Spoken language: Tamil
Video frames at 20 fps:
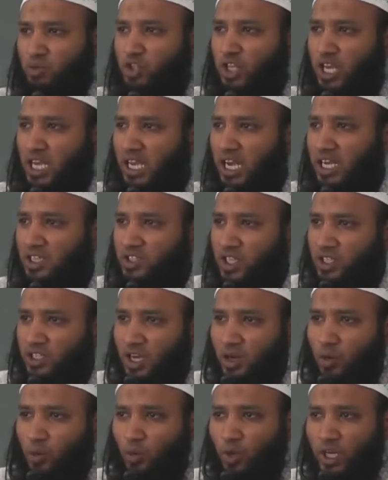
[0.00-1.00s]
முஸ்லீம்கள்
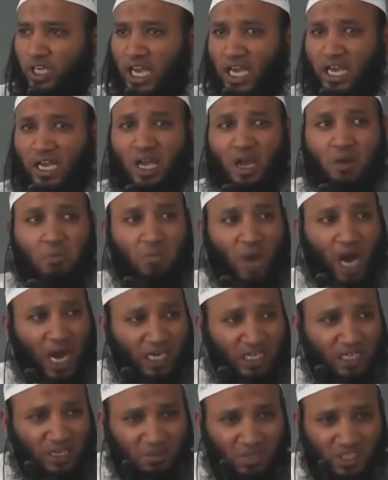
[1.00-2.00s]
செய்யக்கூடிய
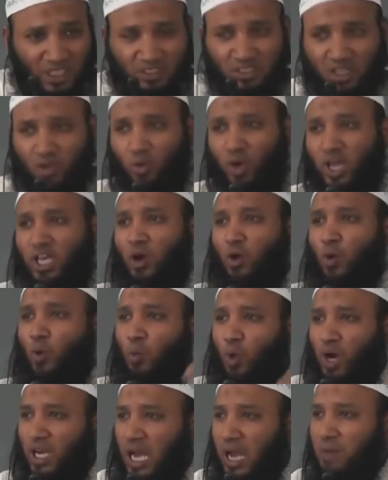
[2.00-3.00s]
மாற்று மதத்தினுடைய
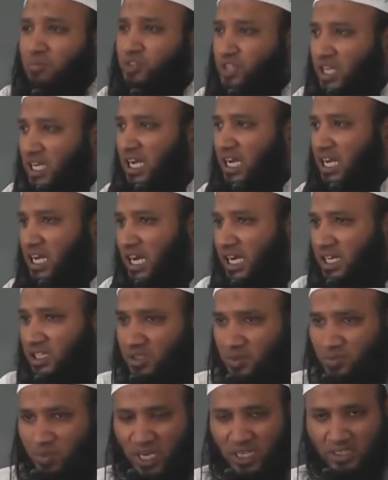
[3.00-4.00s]
ஒவ்வொரு அம்சங்களையும் நீங்கள்
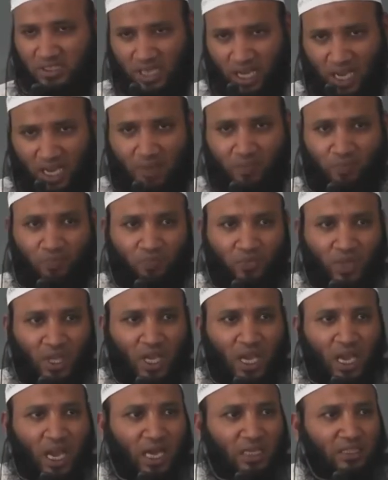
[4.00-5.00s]
எடுத்து பார்த்தா
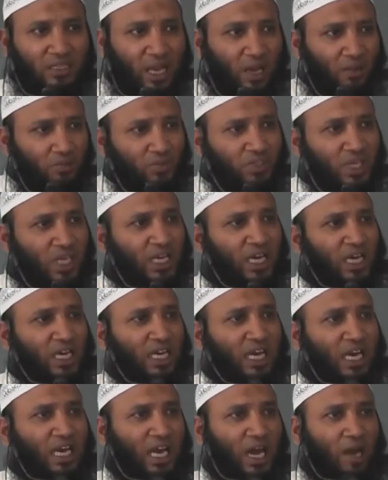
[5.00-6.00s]
அந்த
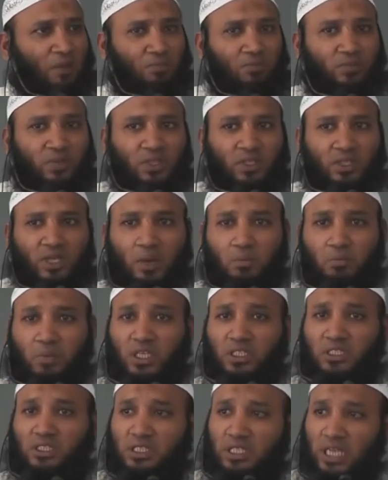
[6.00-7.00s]
அம்சங்களில் எல்லாம்
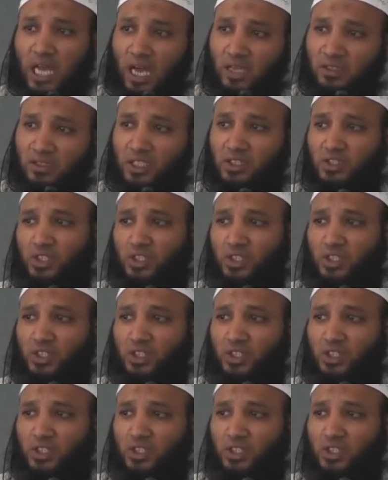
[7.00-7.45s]
நம்ம இஸ்லாத்தை